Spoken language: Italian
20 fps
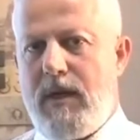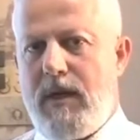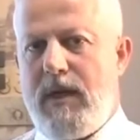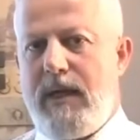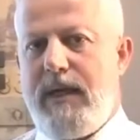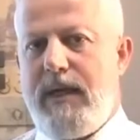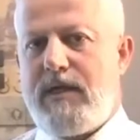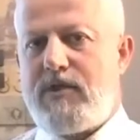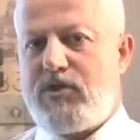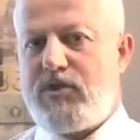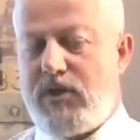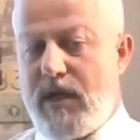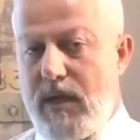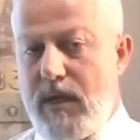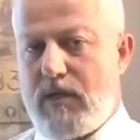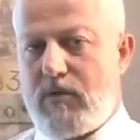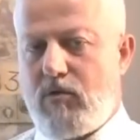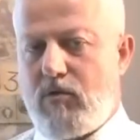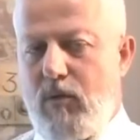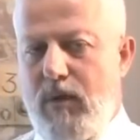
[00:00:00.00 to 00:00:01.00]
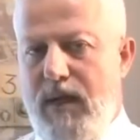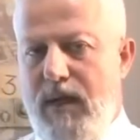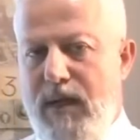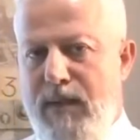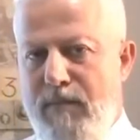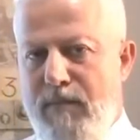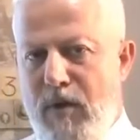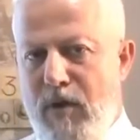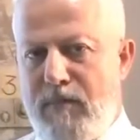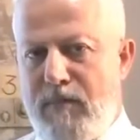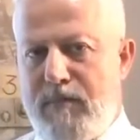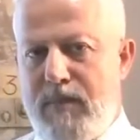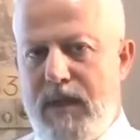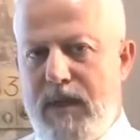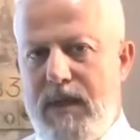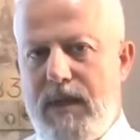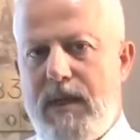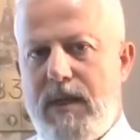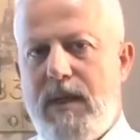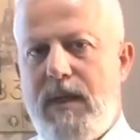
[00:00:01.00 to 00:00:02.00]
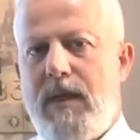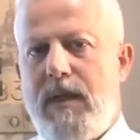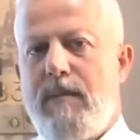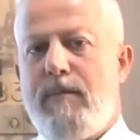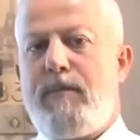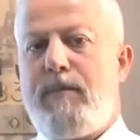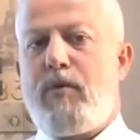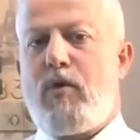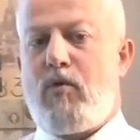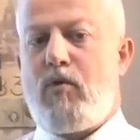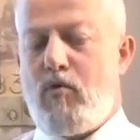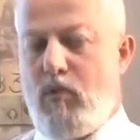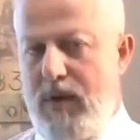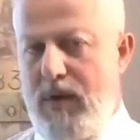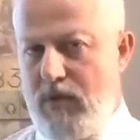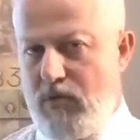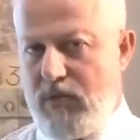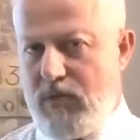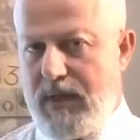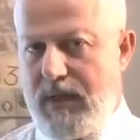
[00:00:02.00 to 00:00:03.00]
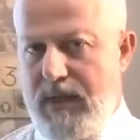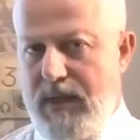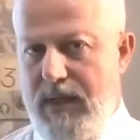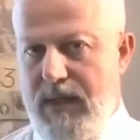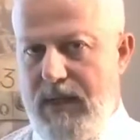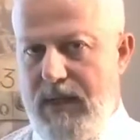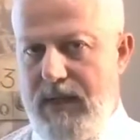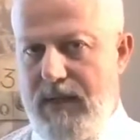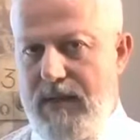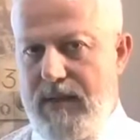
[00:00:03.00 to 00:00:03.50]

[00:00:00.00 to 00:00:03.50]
e scelto quell'immobile, procura notarile,